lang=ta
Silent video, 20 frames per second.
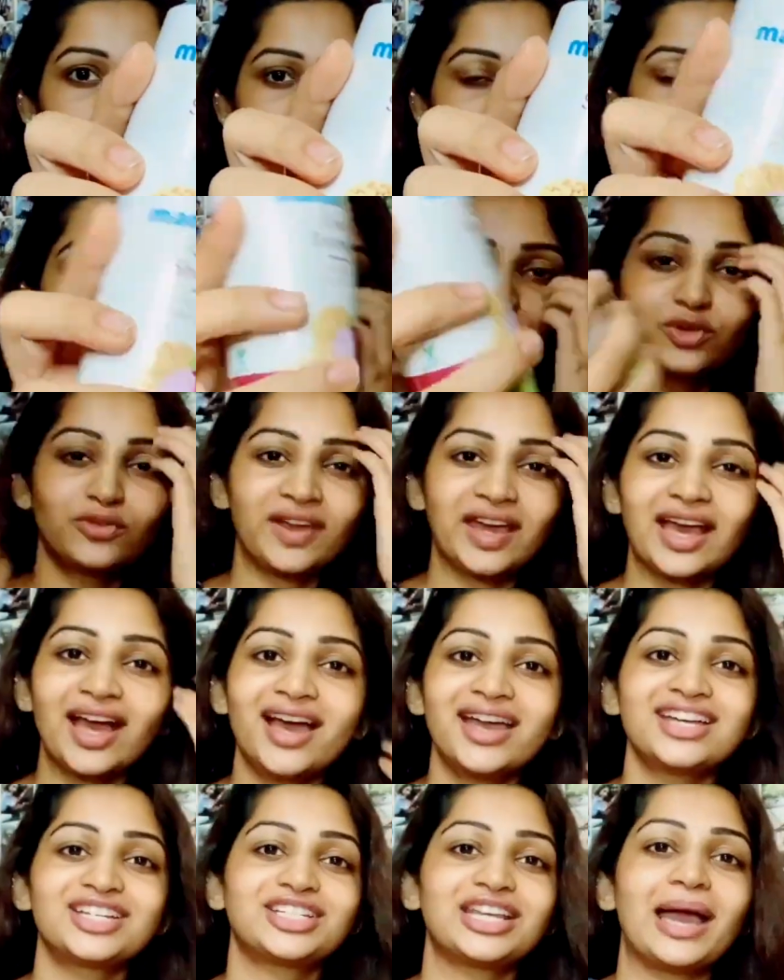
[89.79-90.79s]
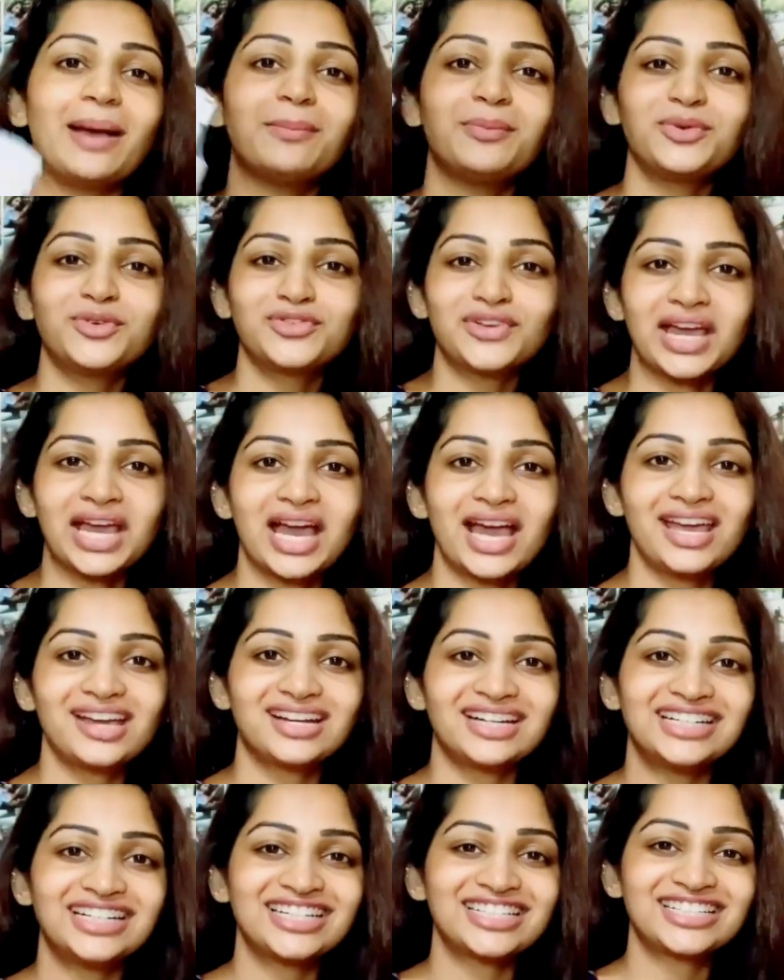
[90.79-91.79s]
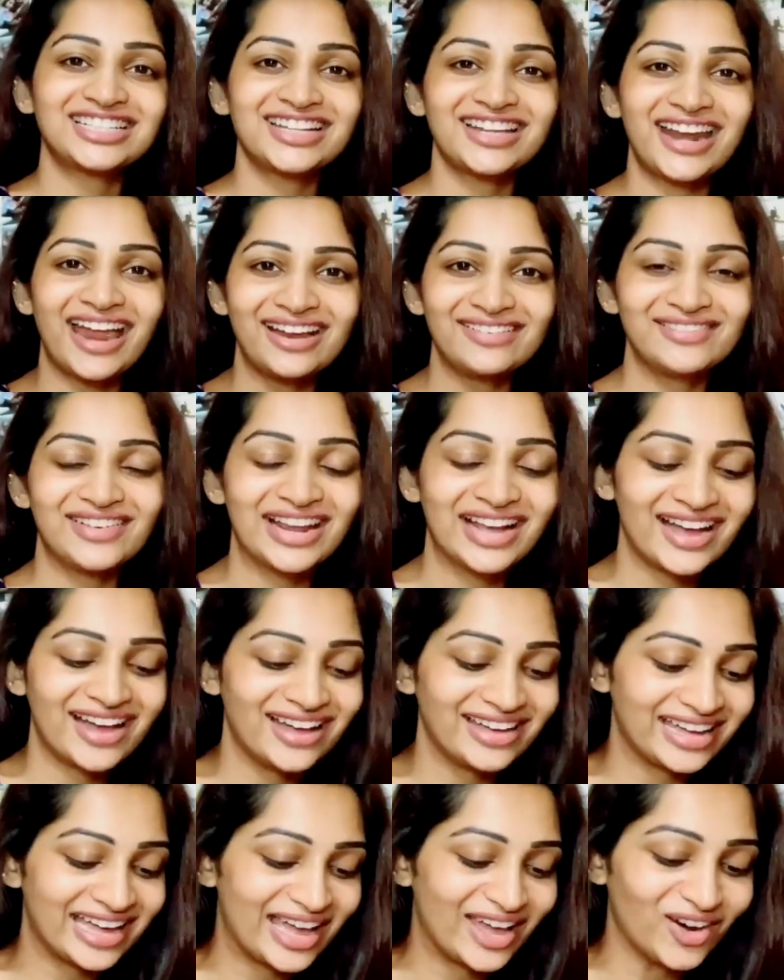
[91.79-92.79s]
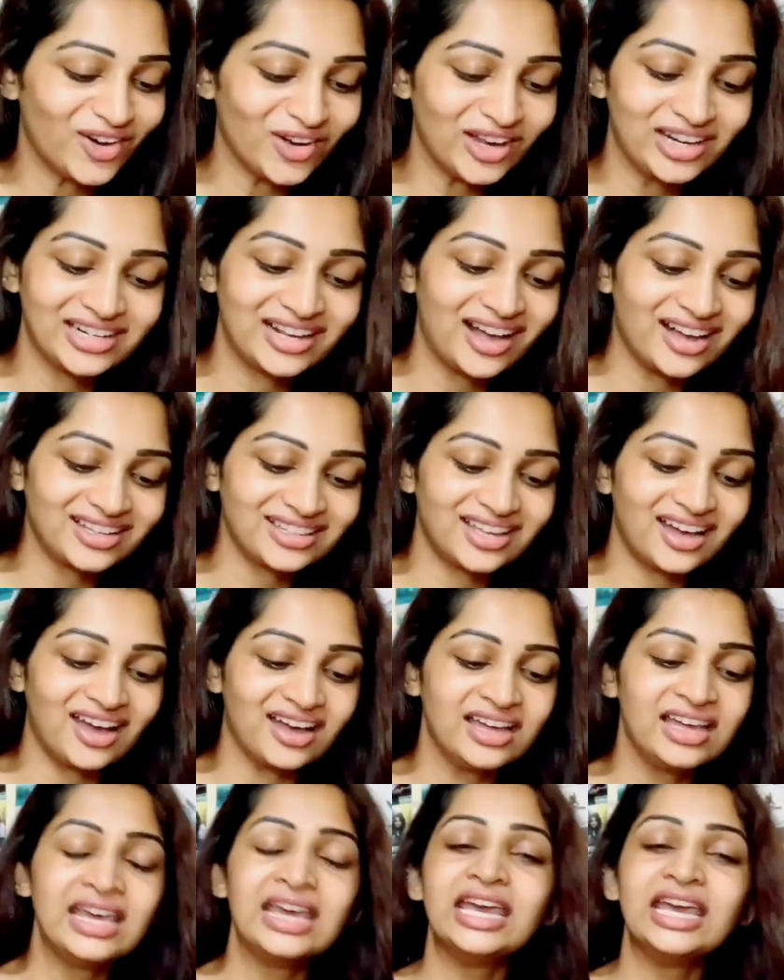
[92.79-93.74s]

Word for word: Okay, so வெங்காய ஷாம்பூ வெங்காய கண்டிஷனர் அண்ட் வெங்காய ஹேர் ஆயில்காக தான்